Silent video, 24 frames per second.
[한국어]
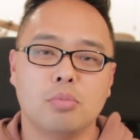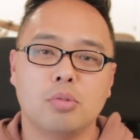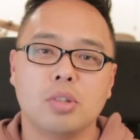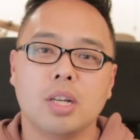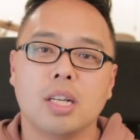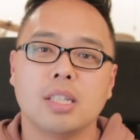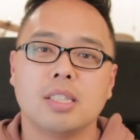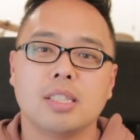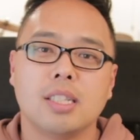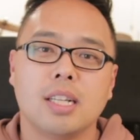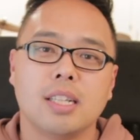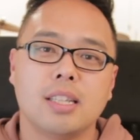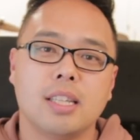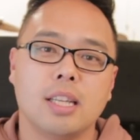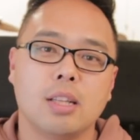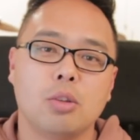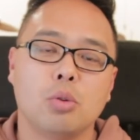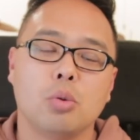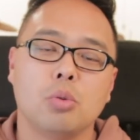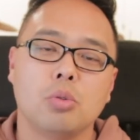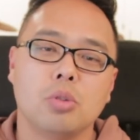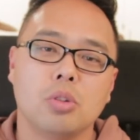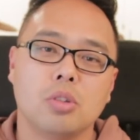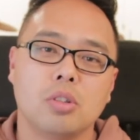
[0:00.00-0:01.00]
브라질의
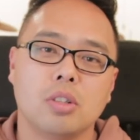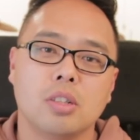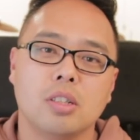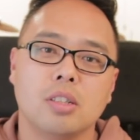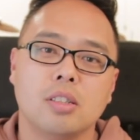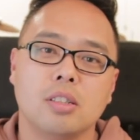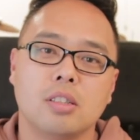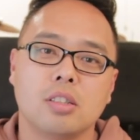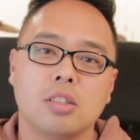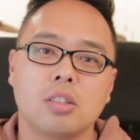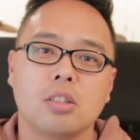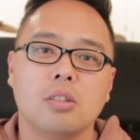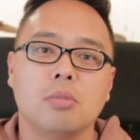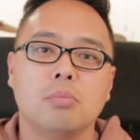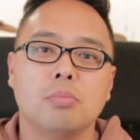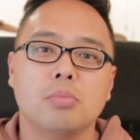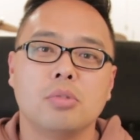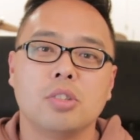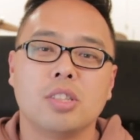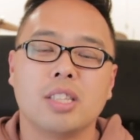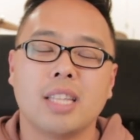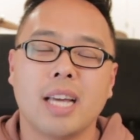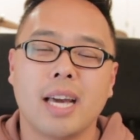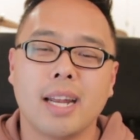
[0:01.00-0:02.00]
대통령은
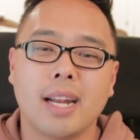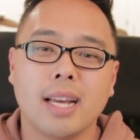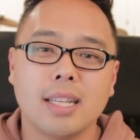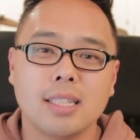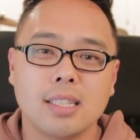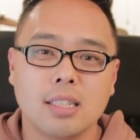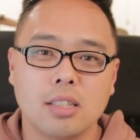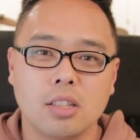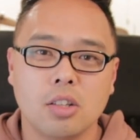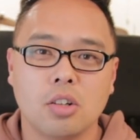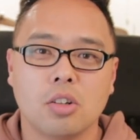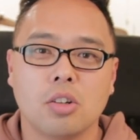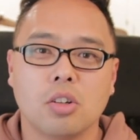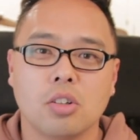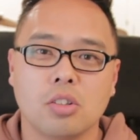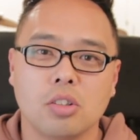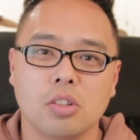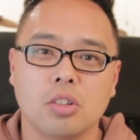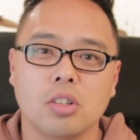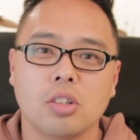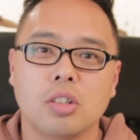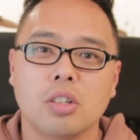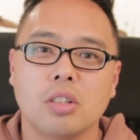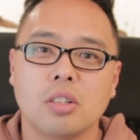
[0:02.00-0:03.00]
트럼프
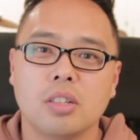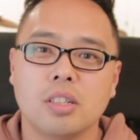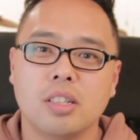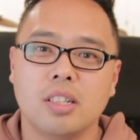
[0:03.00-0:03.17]
따라쟁이였거든요.